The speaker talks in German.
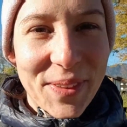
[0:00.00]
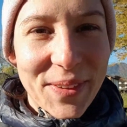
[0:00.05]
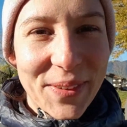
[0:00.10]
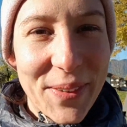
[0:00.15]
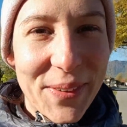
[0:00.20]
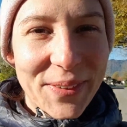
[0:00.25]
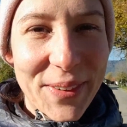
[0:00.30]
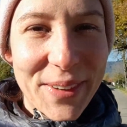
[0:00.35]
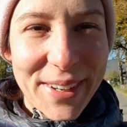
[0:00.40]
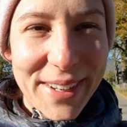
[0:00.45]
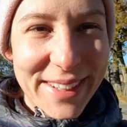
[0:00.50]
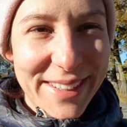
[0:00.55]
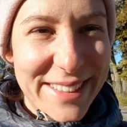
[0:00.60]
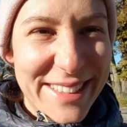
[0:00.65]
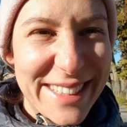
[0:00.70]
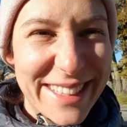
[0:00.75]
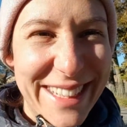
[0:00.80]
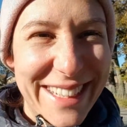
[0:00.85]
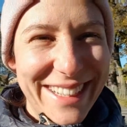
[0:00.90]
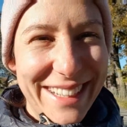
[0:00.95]
Und
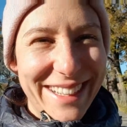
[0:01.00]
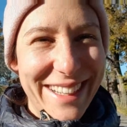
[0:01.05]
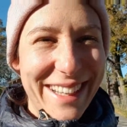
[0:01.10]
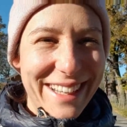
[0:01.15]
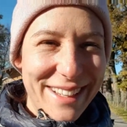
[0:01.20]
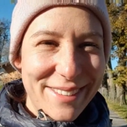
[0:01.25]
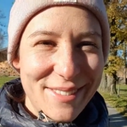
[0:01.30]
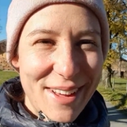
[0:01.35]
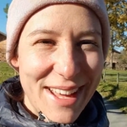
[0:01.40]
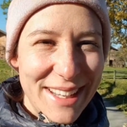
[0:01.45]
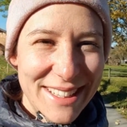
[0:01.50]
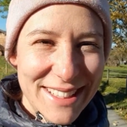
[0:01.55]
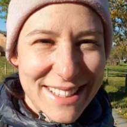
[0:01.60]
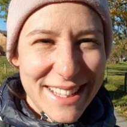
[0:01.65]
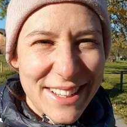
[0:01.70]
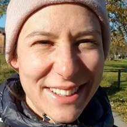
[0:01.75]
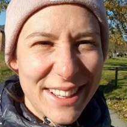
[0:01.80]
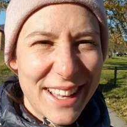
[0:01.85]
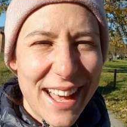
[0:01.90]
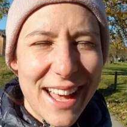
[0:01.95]
ich mache das
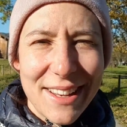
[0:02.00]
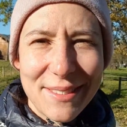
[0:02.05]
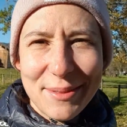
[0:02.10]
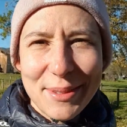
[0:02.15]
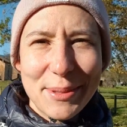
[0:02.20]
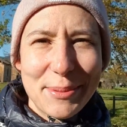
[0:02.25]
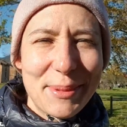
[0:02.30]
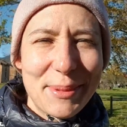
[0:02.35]
auch gerade mit